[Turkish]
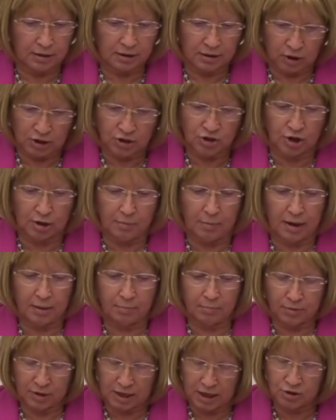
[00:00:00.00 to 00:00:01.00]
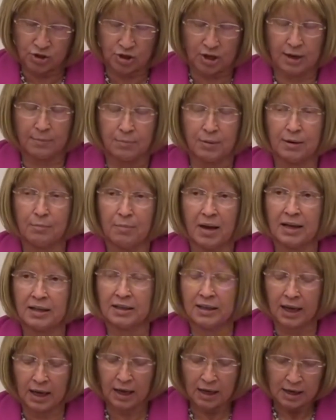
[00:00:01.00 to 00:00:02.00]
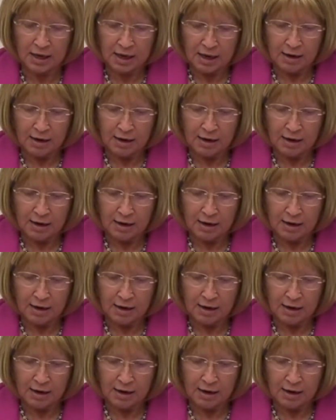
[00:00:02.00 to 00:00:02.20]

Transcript: geçilme, geçilebilmekte